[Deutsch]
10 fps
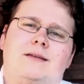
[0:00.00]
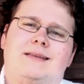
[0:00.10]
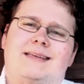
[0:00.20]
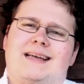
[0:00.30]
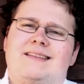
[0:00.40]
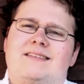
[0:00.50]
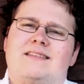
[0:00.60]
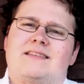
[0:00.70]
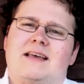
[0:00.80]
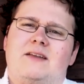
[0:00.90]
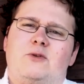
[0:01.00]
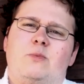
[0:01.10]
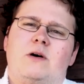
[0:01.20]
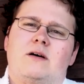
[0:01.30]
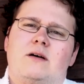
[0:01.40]
Die ganze Zeit über?
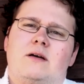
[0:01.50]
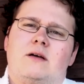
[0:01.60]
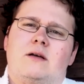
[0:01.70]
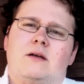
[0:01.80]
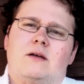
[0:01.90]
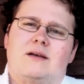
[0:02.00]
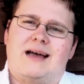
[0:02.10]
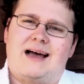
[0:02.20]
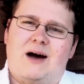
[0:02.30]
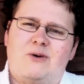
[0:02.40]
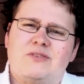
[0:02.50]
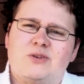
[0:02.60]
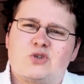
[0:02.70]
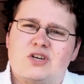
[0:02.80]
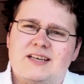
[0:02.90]
Immer. Auch wenn
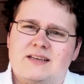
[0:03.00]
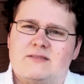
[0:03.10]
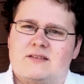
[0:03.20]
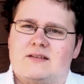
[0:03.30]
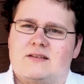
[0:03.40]
du schläfst?